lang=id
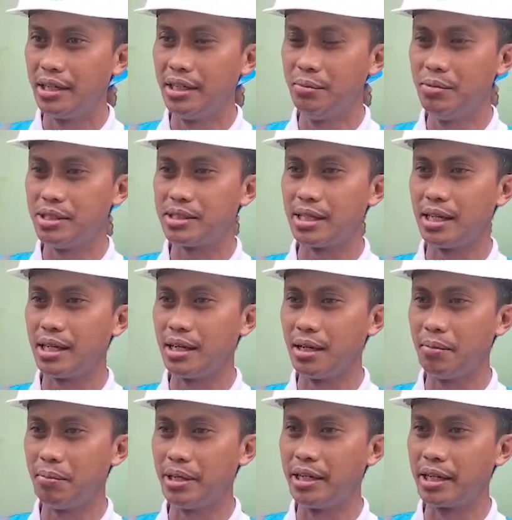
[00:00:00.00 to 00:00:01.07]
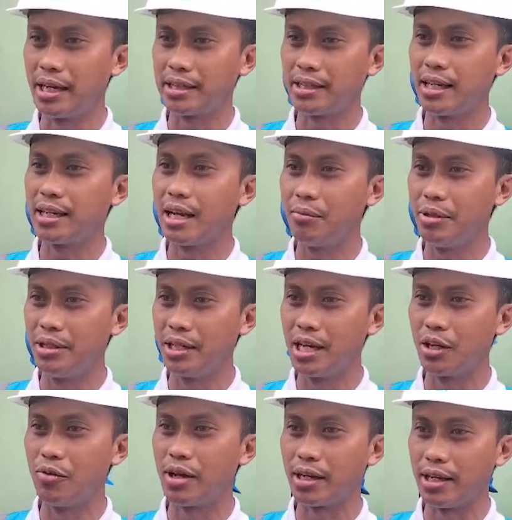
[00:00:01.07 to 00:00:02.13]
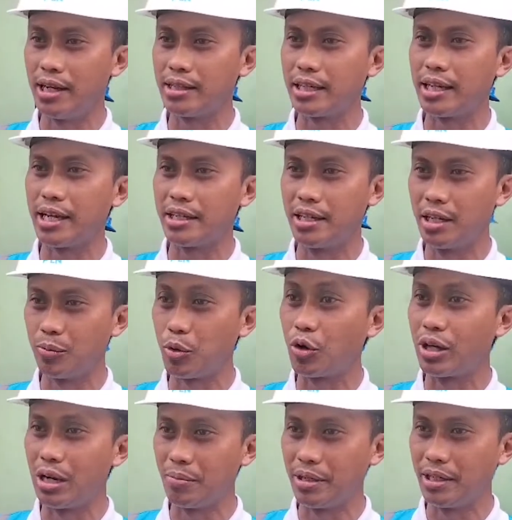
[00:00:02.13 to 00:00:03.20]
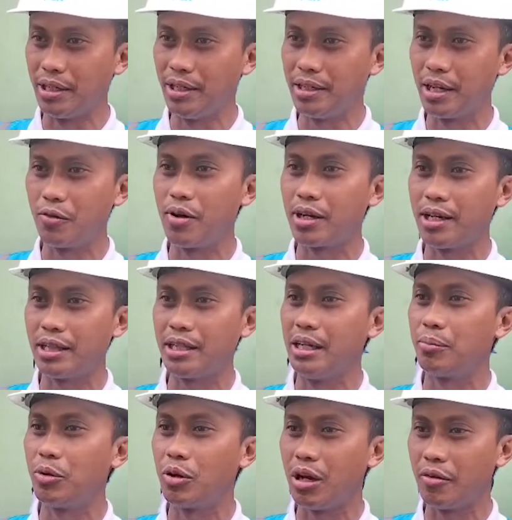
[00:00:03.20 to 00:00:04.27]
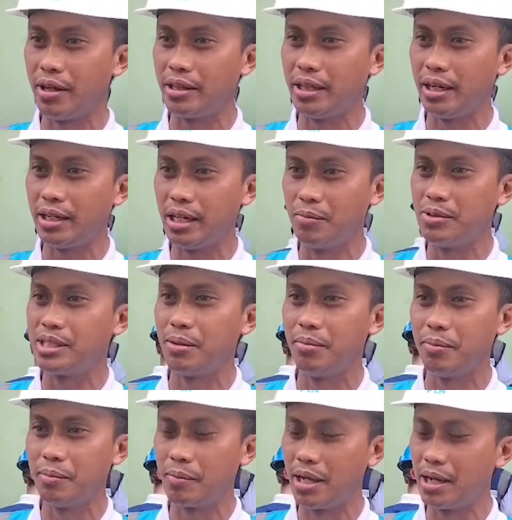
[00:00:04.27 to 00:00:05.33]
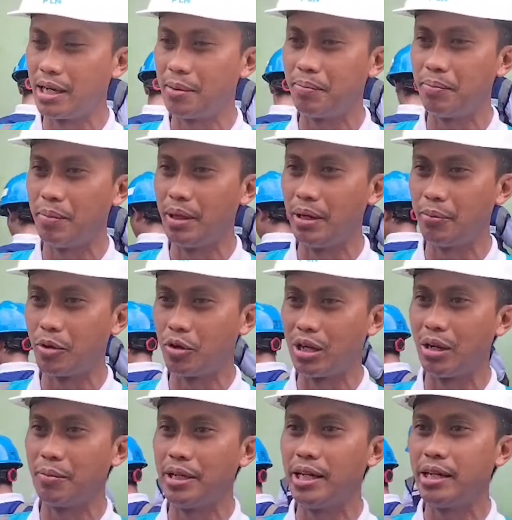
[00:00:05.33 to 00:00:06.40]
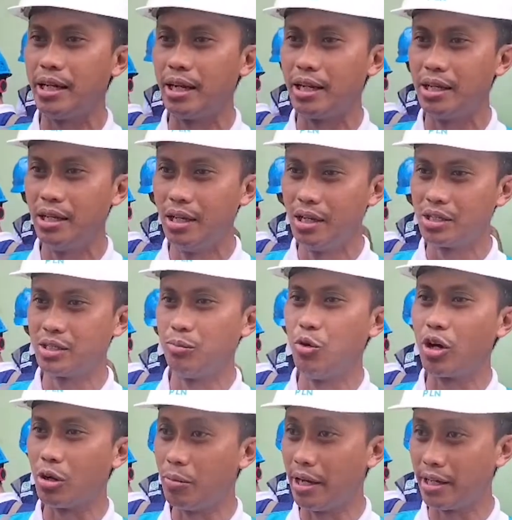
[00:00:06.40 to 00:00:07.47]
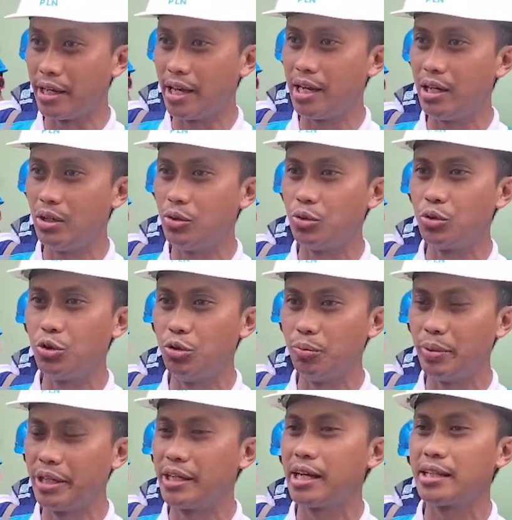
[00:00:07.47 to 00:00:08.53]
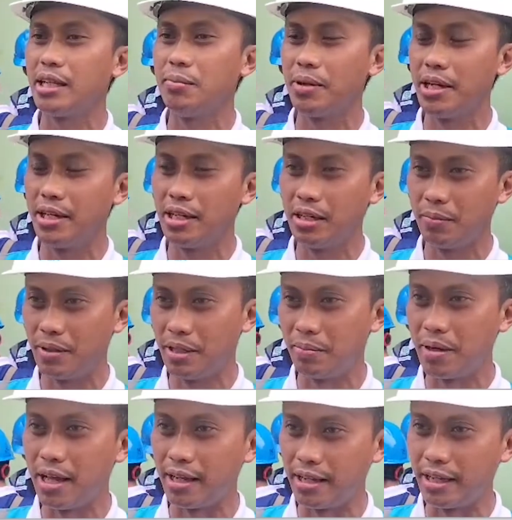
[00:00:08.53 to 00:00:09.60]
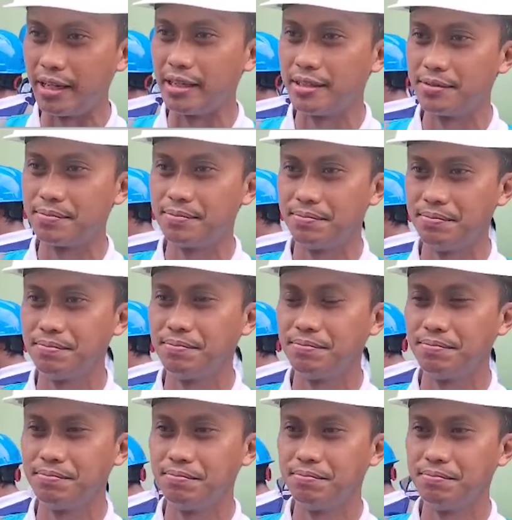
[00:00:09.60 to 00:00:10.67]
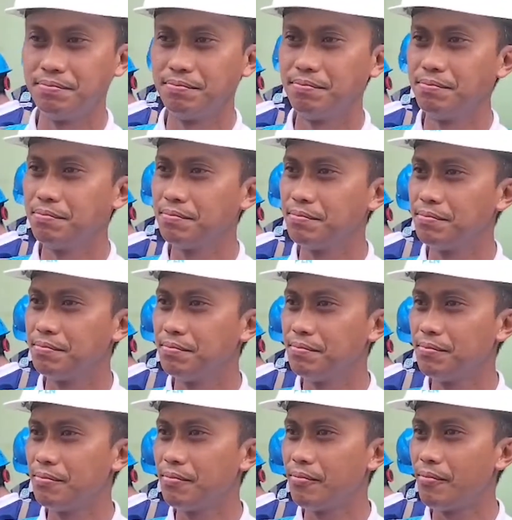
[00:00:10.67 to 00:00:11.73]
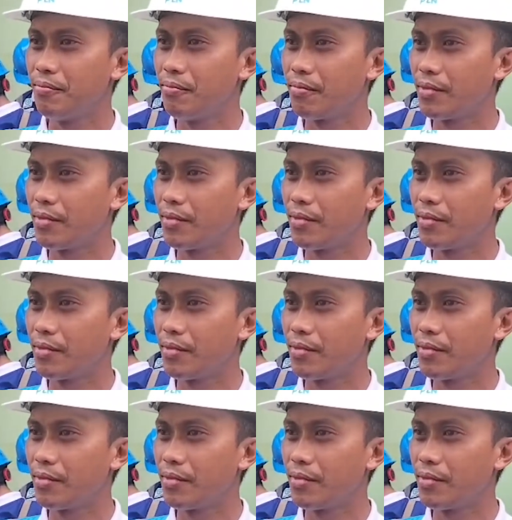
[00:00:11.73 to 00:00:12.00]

ini bisa mendekatkan kami dengan warga terkait dengan program ini dan warga tidak perlu khawatir dan bisa menganggap uh, program ini adalah sebuah kebaikan untuk peningkatan pelayanan kepada pelanggan. Jadi petugas PLN nanti tidak ada yang